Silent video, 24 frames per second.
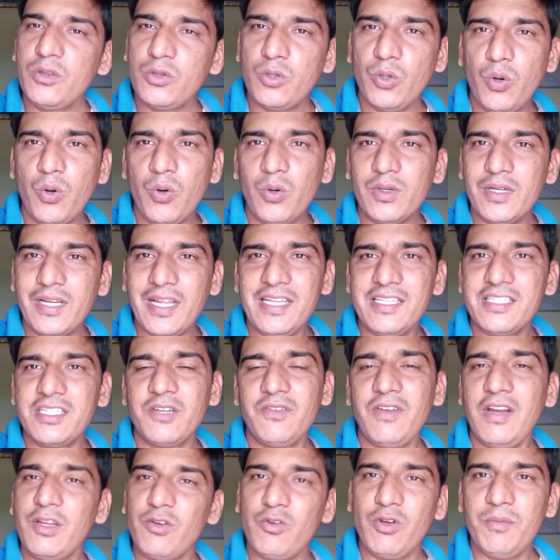तो
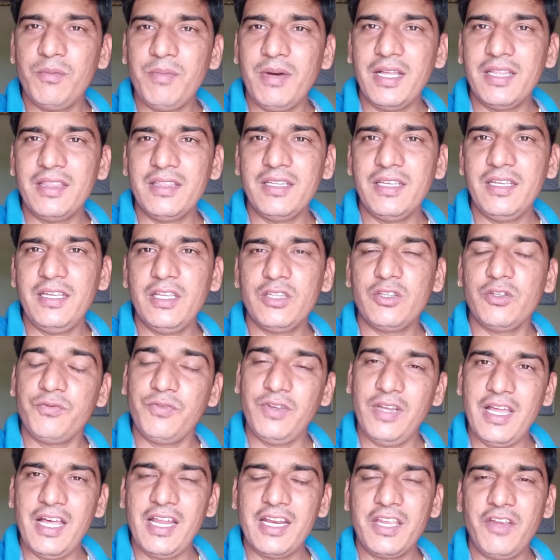टेंशन वाली कोई बात नहीं है तो
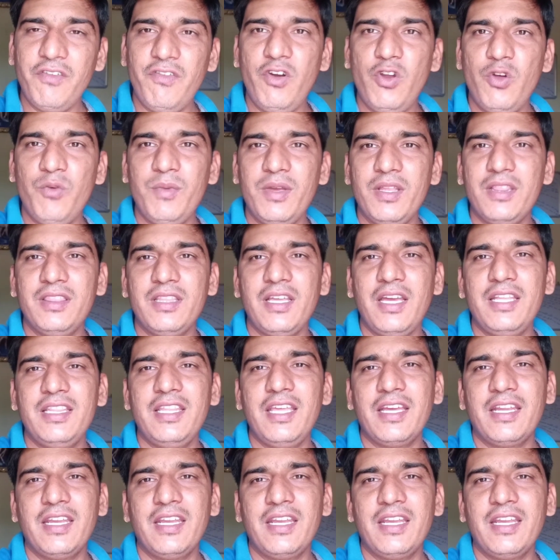फिलहाल की वीडियो में इतना ही